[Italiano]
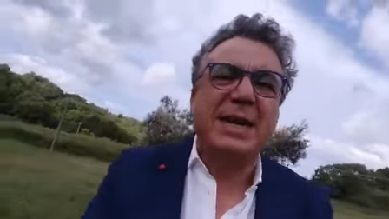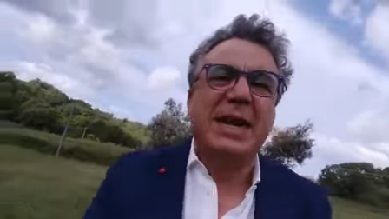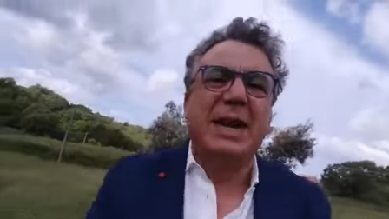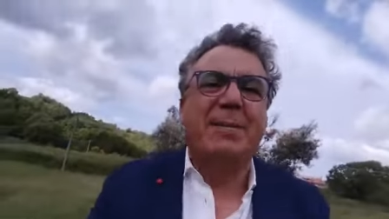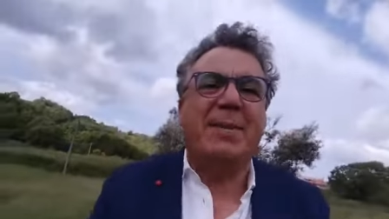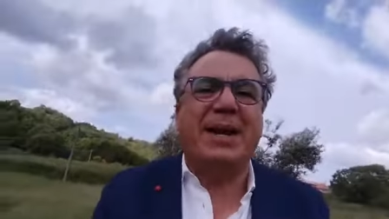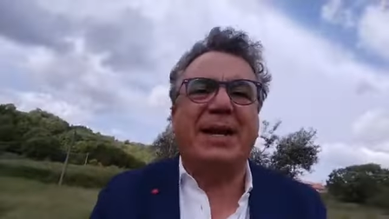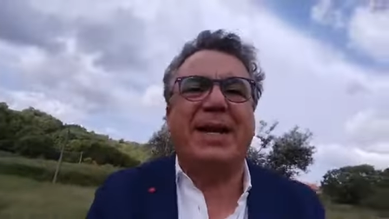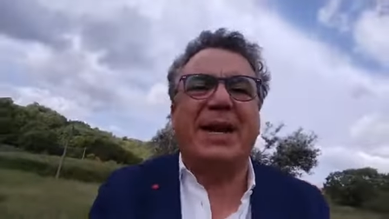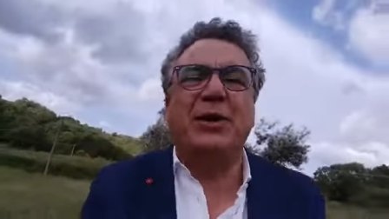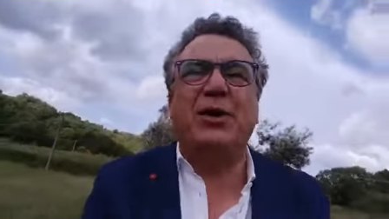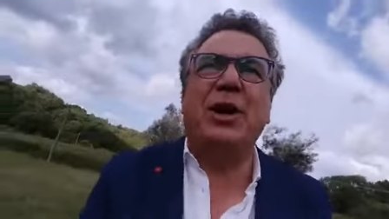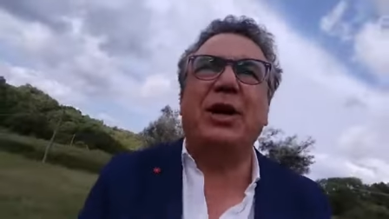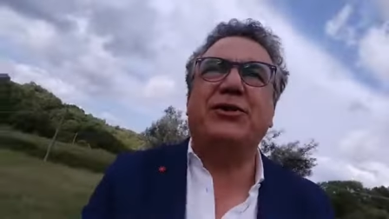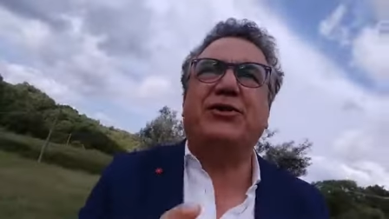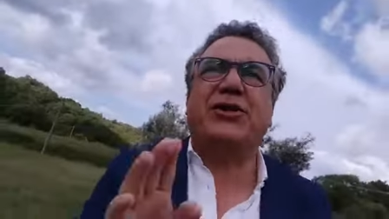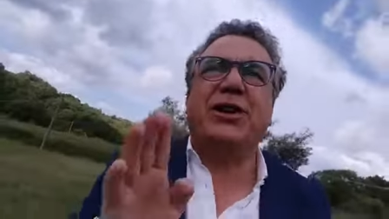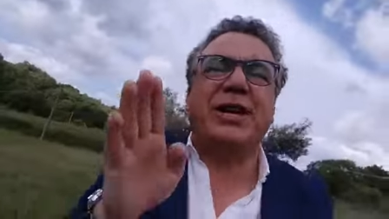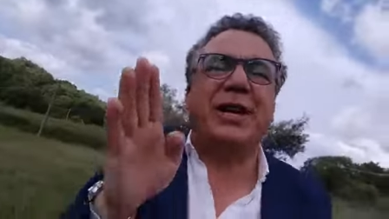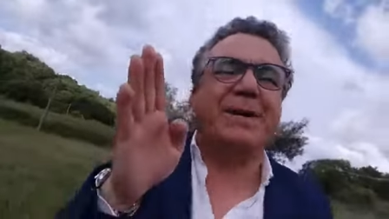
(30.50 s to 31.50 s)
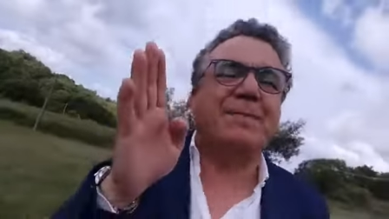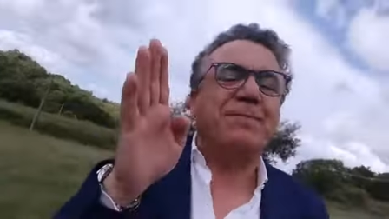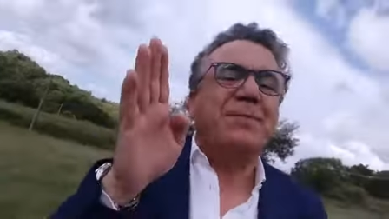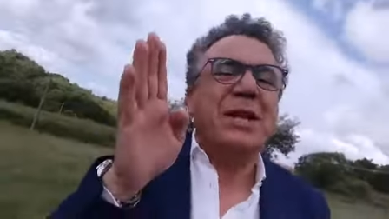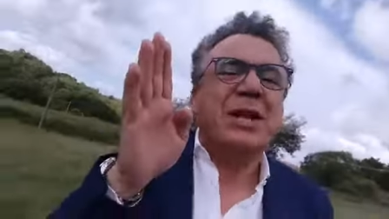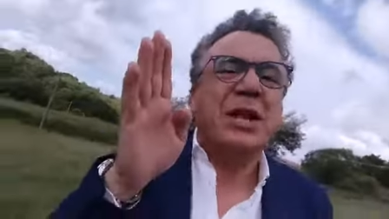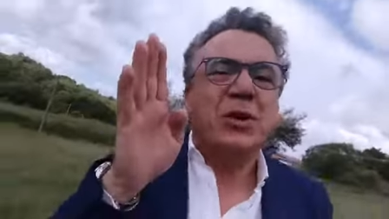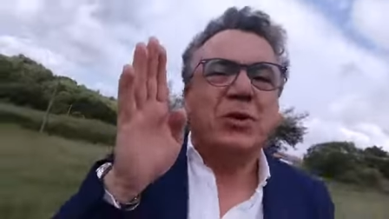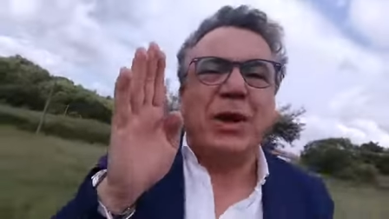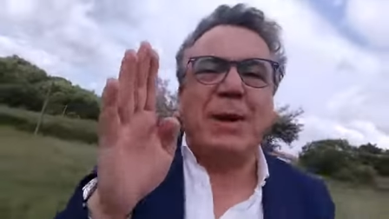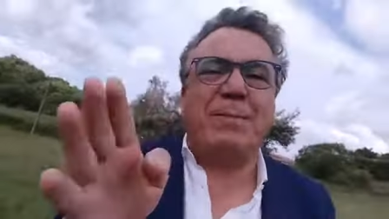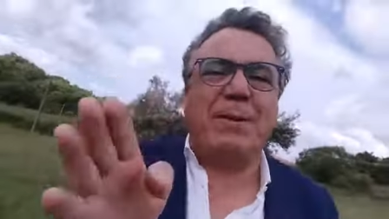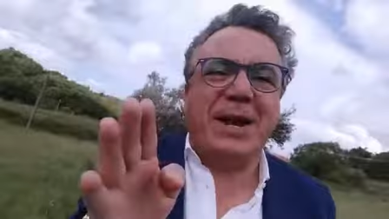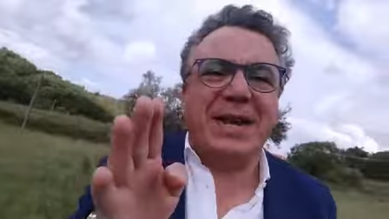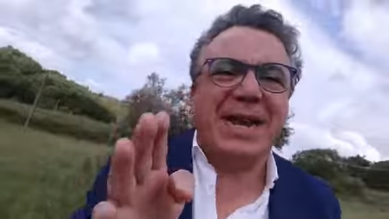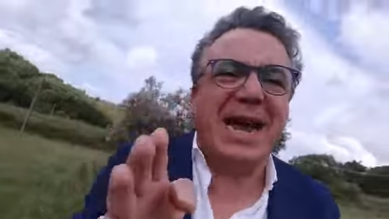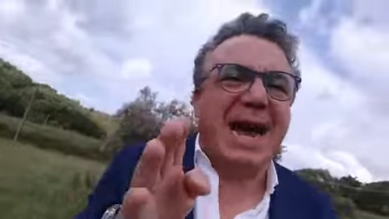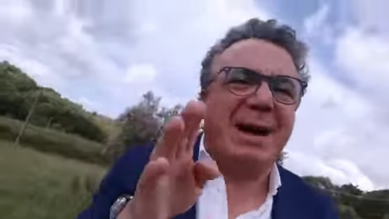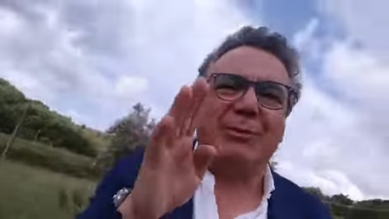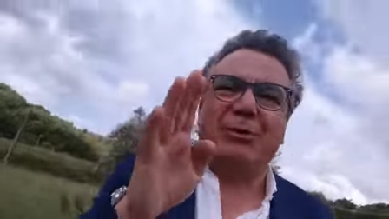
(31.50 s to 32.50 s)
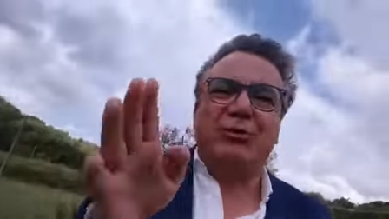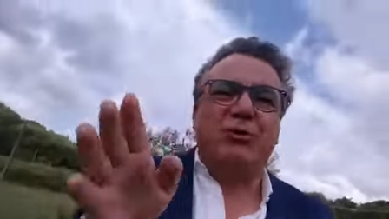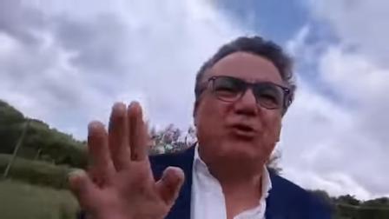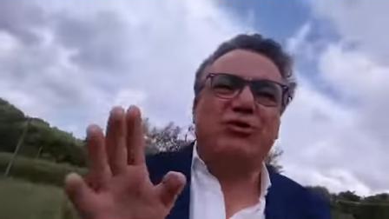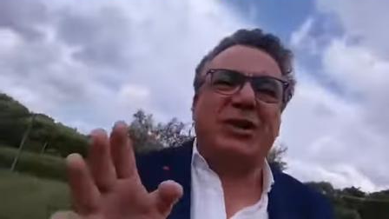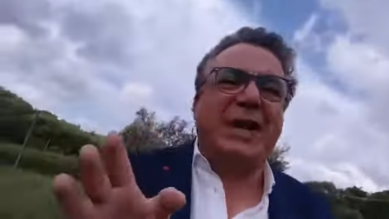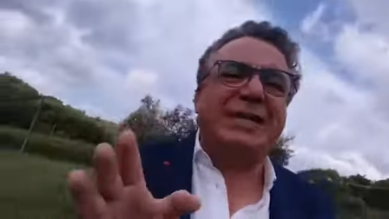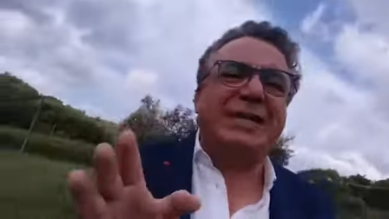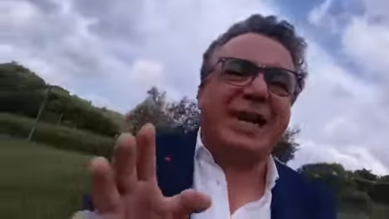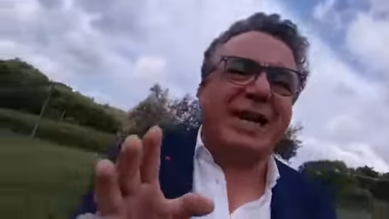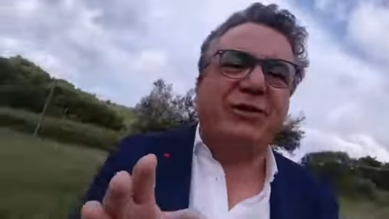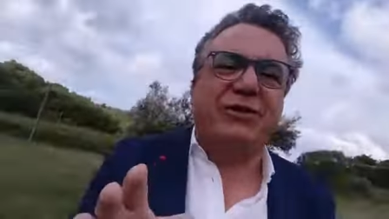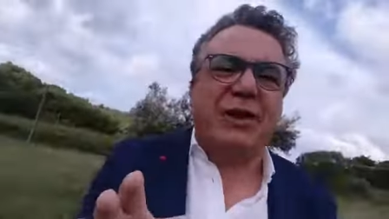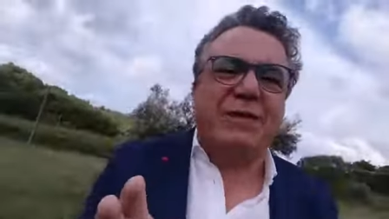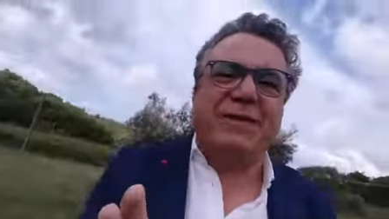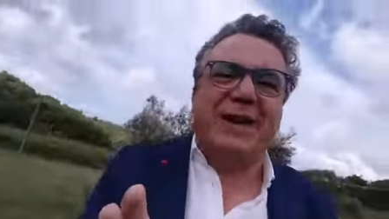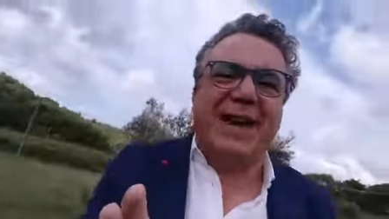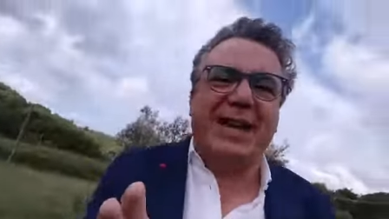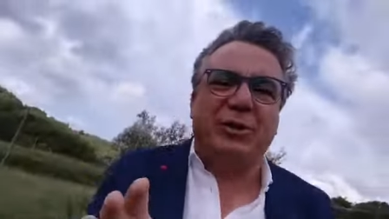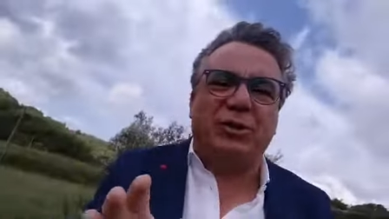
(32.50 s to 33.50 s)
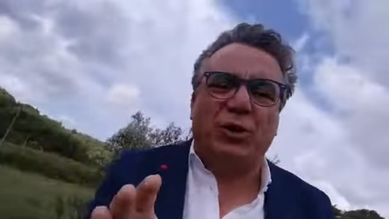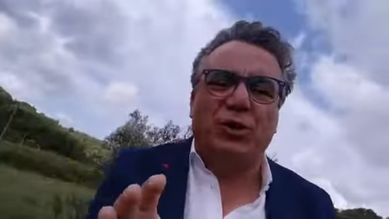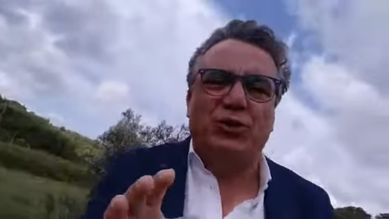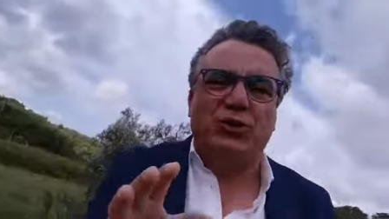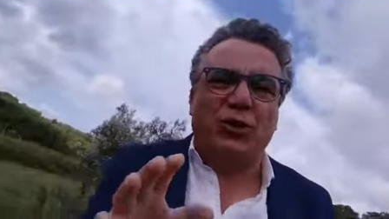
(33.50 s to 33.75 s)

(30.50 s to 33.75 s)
perché noi ci noi parliamo, scusate che c'è vento,